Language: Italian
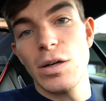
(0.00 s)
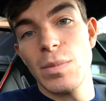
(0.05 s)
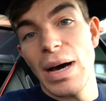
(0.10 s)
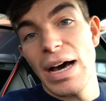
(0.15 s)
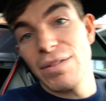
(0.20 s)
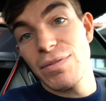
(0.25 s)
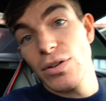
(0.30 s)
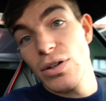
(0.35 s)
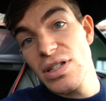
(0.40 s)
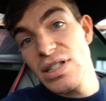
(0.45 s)

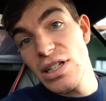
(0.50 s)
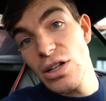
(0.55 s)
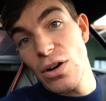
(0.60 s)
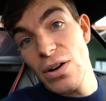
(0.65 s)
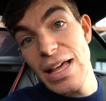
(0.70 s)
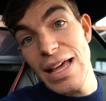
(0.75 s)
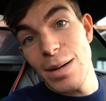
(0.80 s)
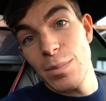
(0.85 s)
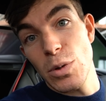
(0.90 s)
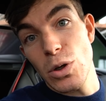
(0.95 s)
ma forse
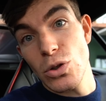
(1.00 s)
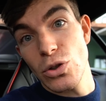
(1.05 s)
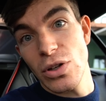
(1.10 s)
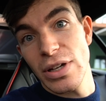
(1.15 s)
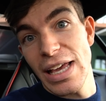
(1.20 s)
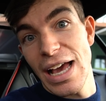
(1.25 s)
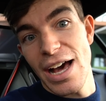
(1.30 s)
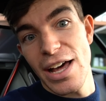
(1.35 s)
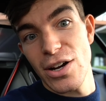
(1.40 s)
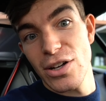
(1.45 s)
non era molto
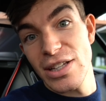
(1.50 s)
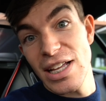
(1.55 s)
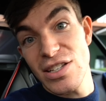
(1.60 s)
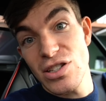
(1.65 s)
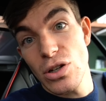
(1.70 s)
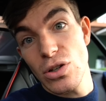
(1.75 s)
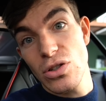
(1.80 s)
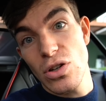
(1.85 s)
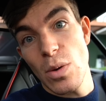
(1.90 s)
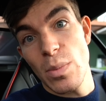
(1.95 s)
chiaro
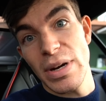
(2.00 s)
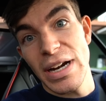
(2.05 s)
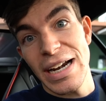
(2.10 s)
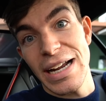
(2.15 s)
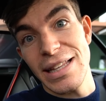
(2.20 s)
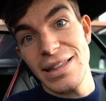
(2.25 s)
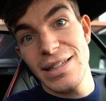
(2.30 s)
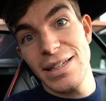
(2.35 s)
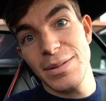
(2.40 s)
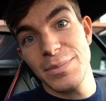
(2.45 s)
Adesso lo
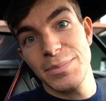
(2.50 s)
scoprirete